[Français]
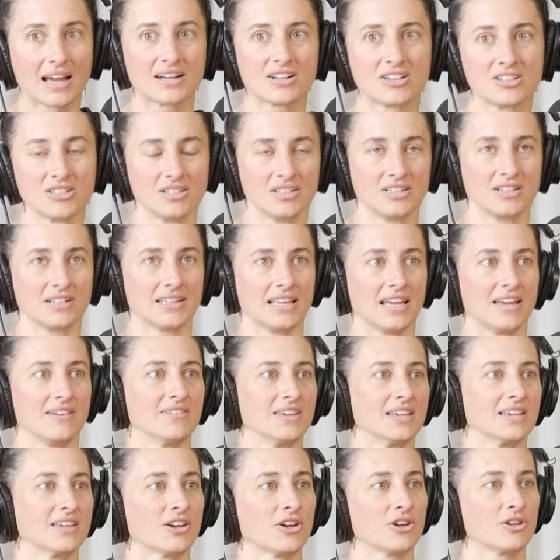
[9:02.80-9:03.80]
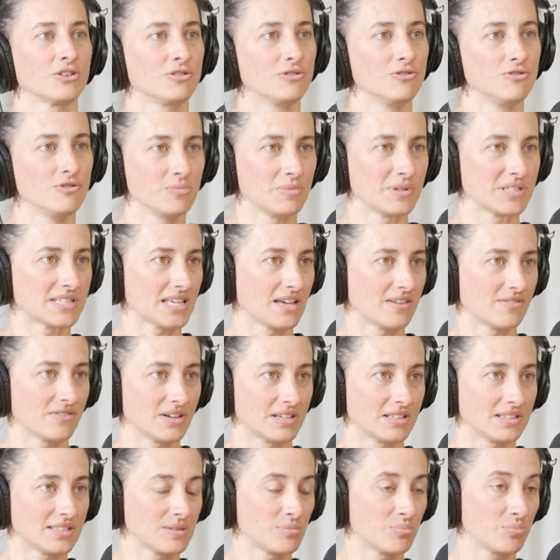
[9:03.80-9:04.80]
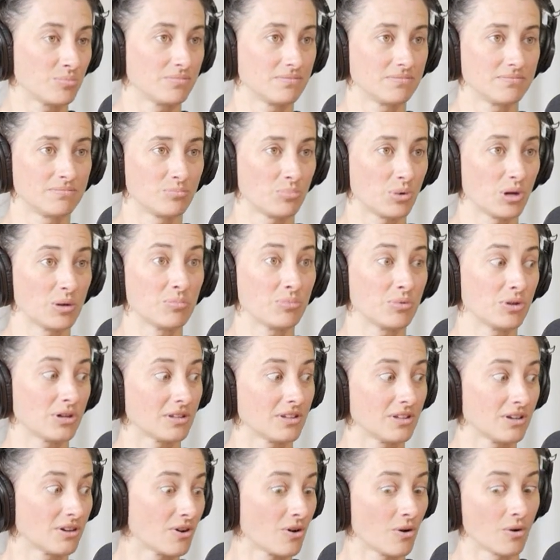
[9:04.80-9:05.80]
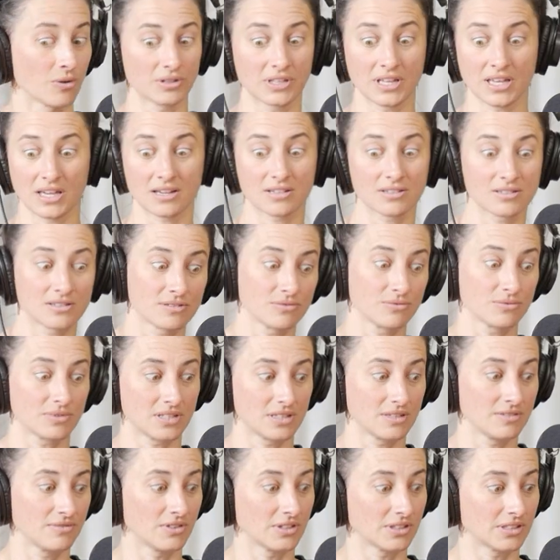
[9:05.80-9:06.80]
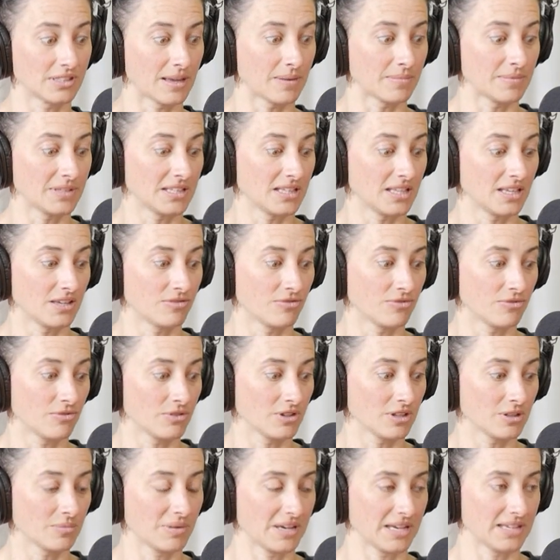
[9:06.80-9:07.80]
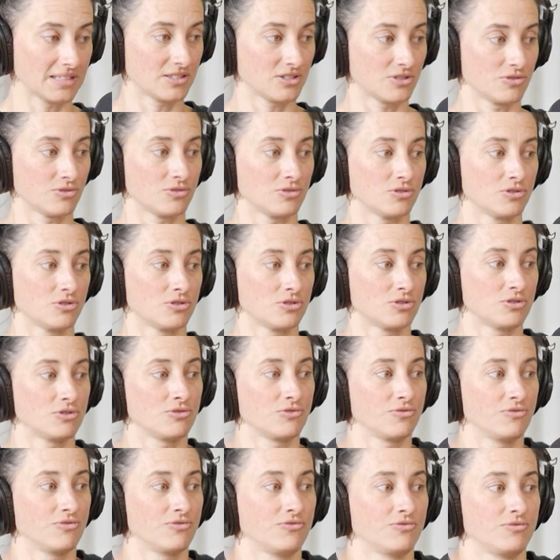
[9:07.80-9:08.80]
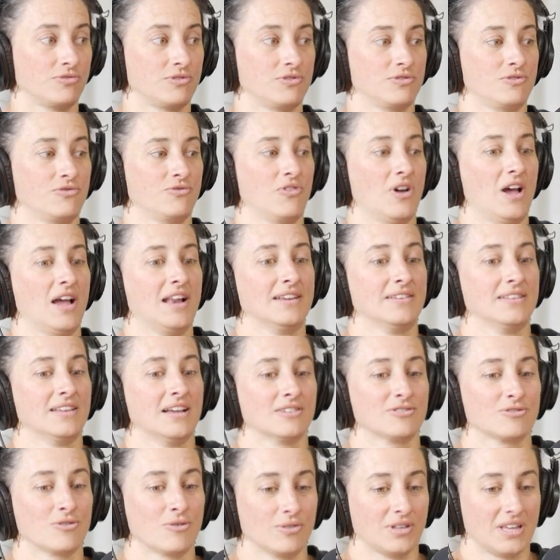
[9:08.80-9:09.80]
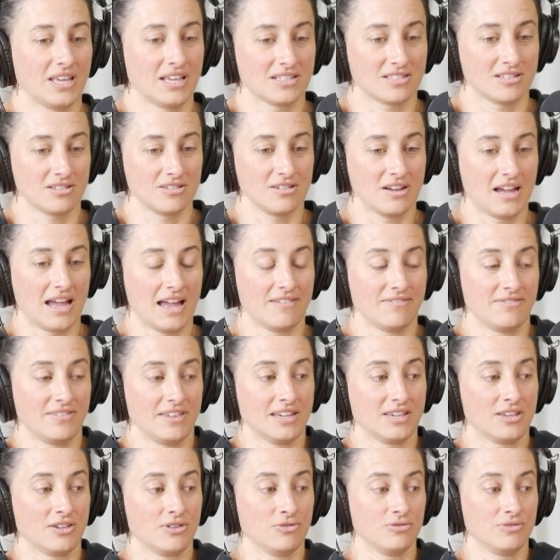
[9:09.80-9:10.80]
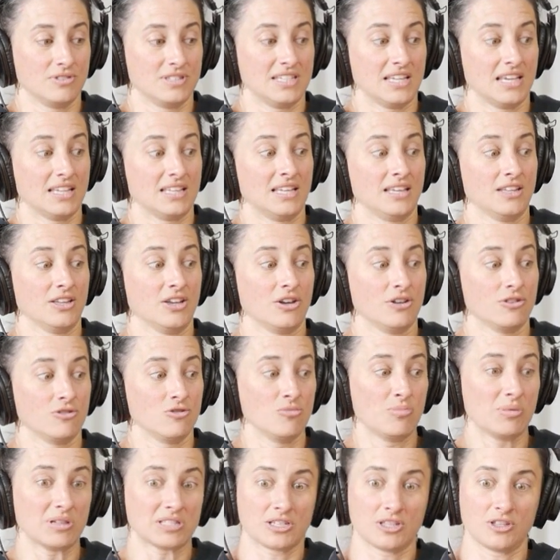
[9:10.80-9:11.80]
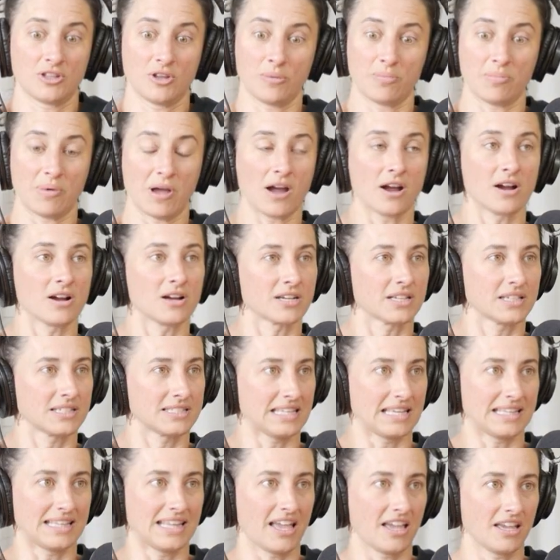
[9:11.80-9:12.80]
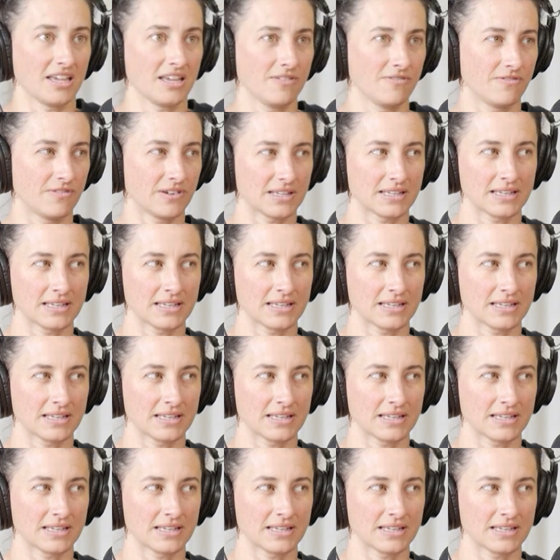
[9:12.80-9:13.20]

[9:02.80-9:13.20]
corde avec retenue, mais ça va être, peu importe le contexte qui va t'amener des fuites, ben tu, vas aller dans ce contexte-là avec une certaine retenue parce que tu as peur que ça t'arrive.